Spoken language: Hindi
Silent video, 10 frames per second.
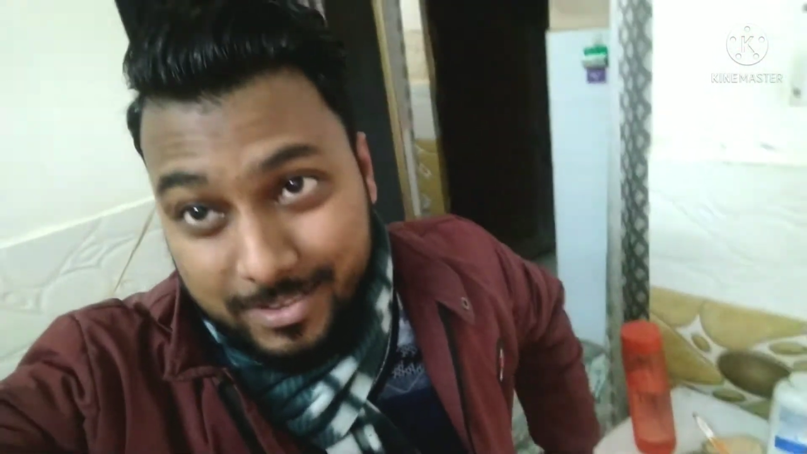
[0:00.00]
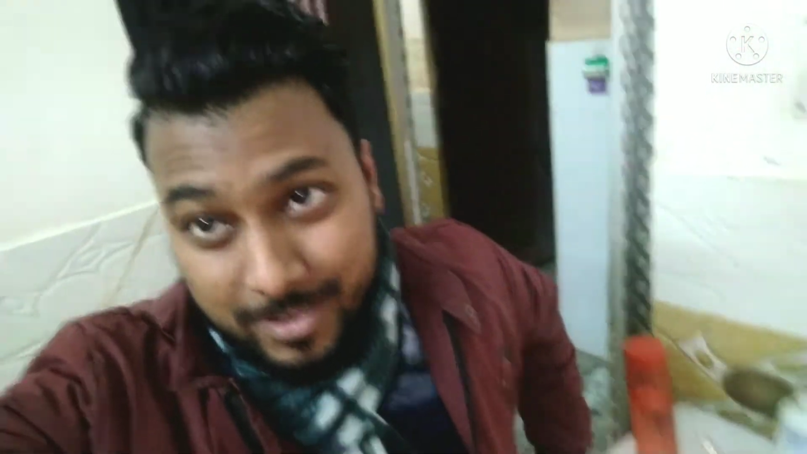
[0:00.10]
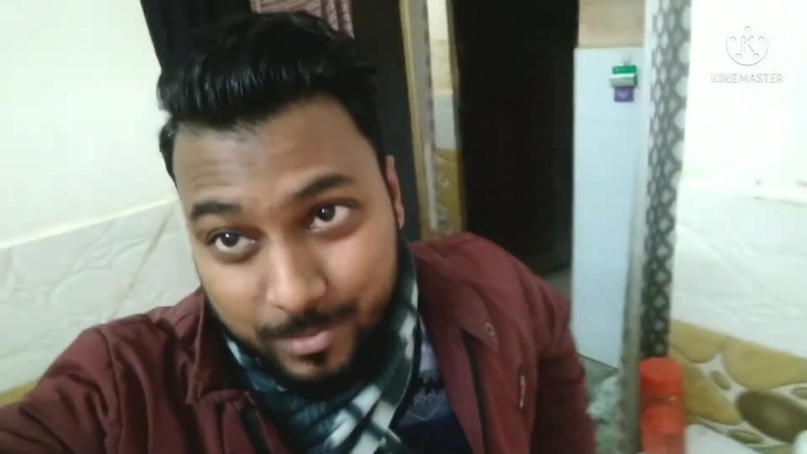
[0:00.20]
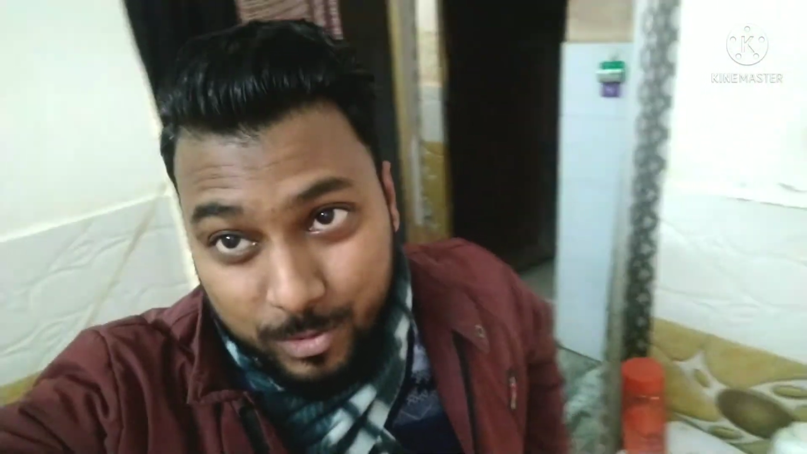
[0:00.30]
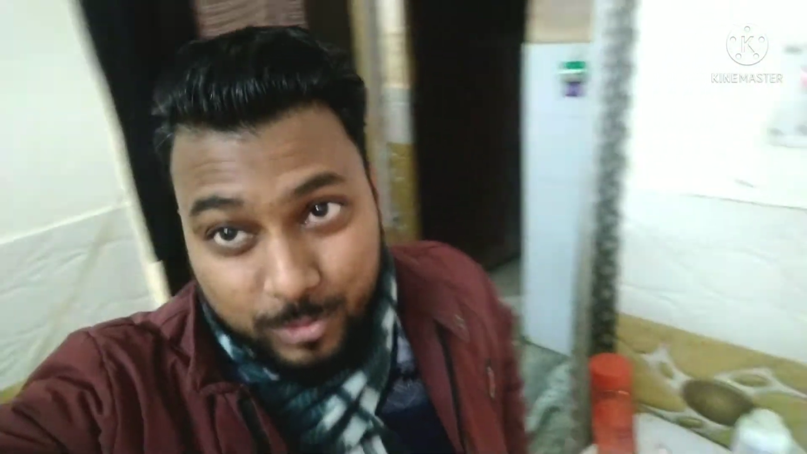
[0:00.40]

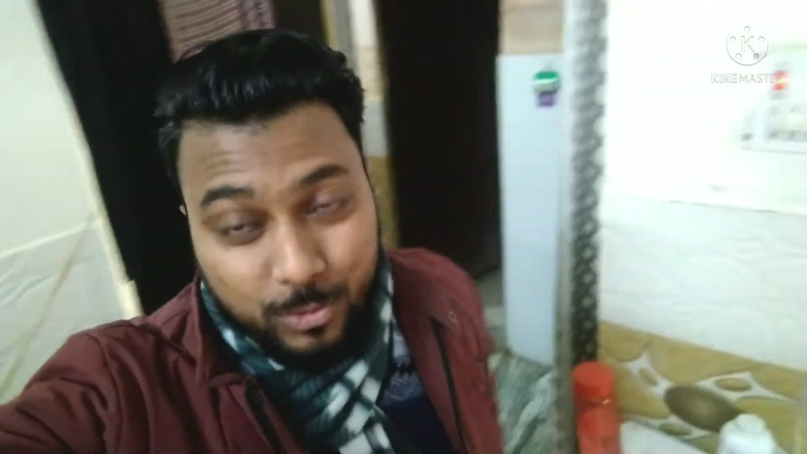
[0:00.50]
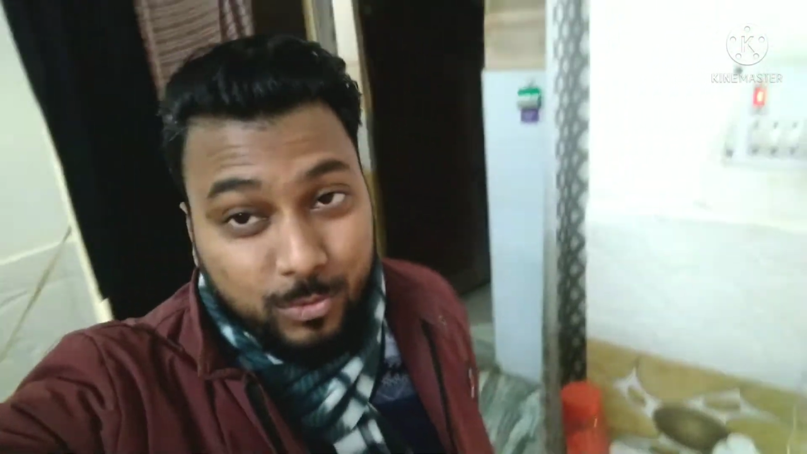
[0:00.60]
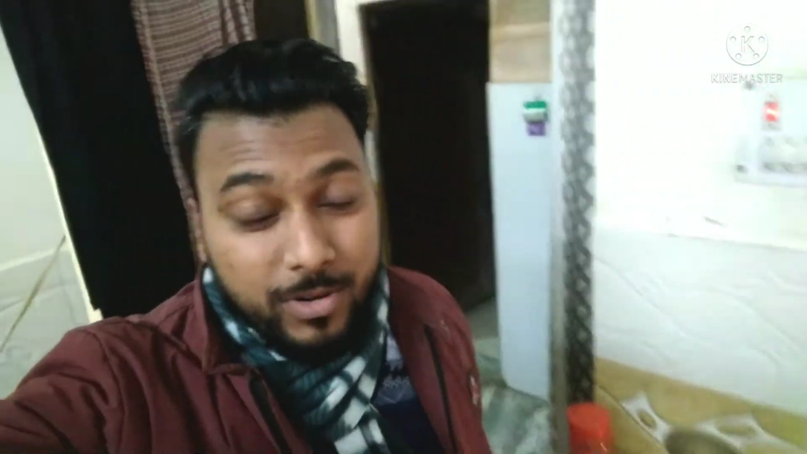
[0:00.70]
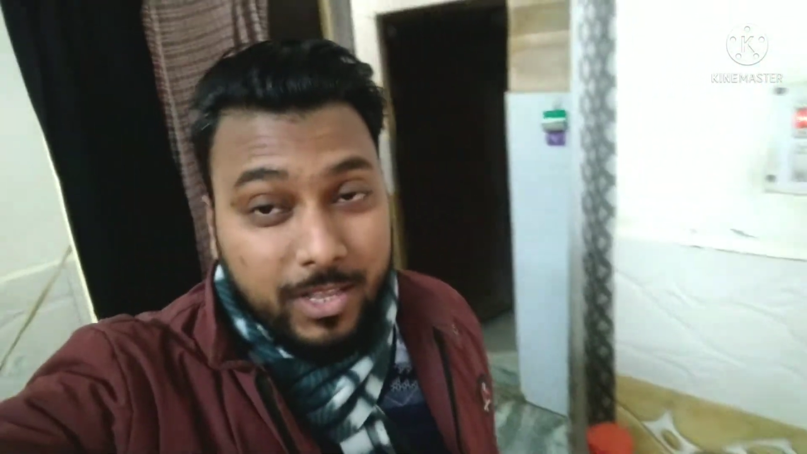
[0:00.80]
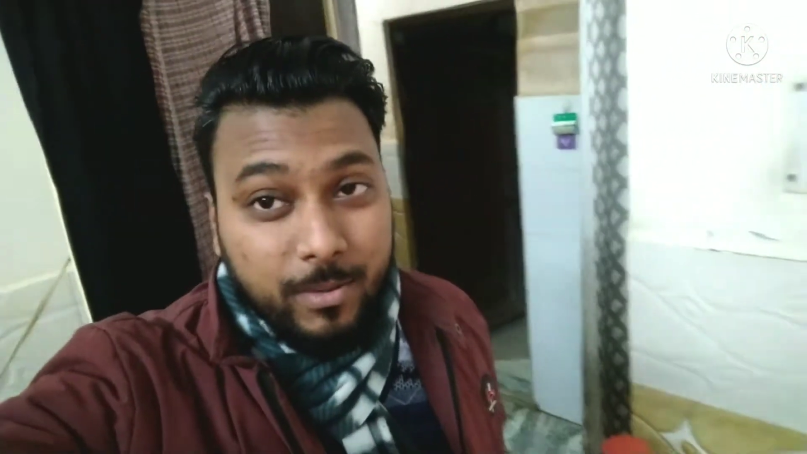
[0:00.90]
सर बहुत
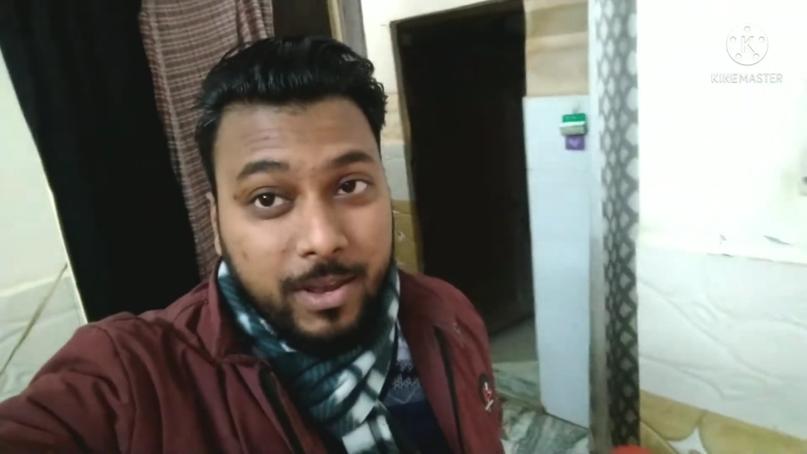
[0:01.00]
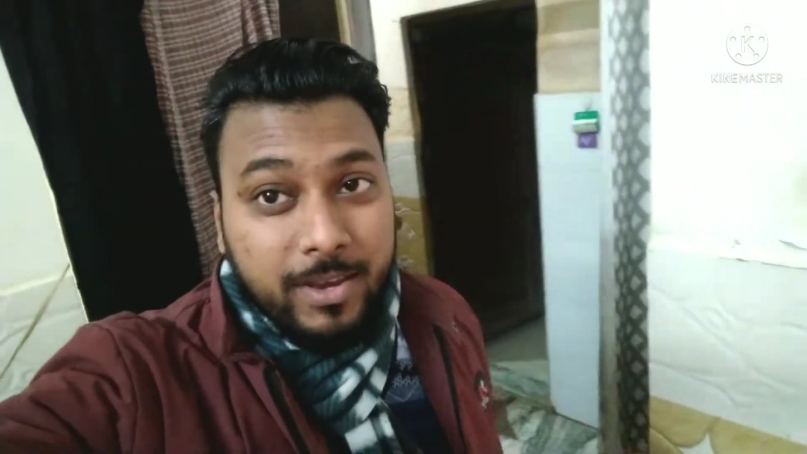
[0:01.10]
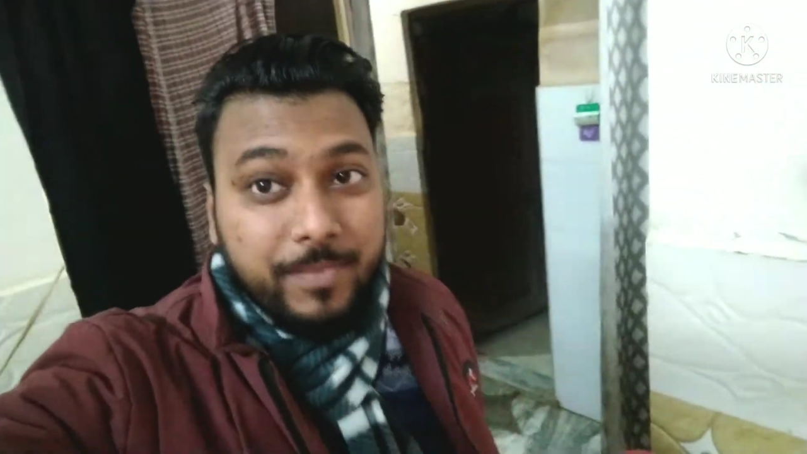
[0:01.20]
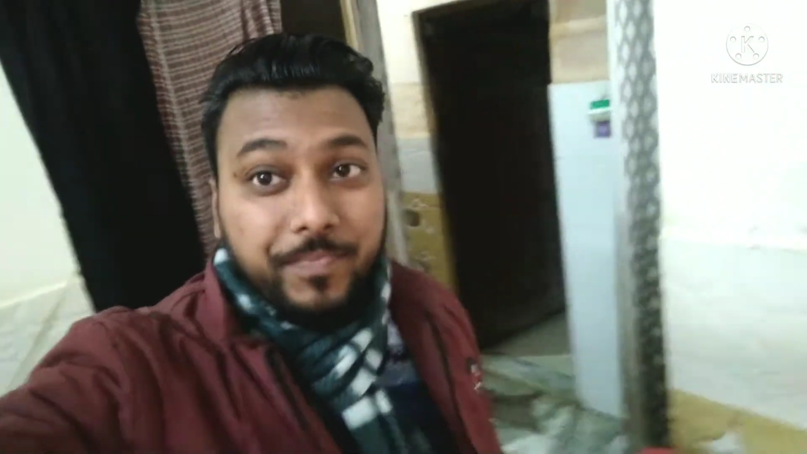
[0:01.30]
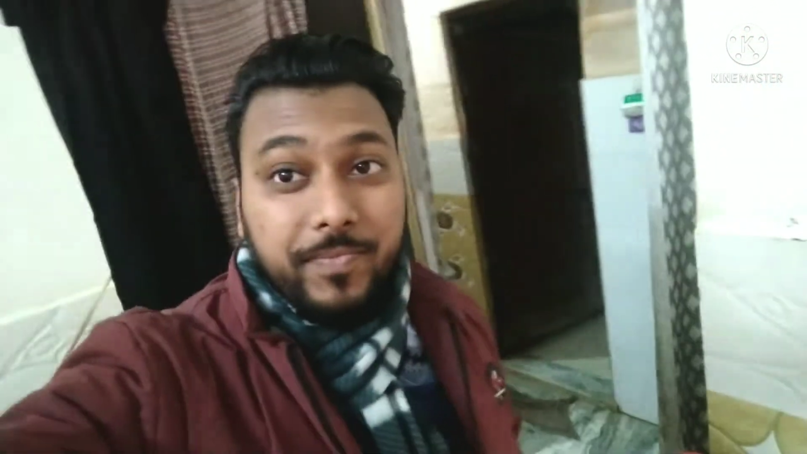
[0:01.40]
घूम रहा था भाई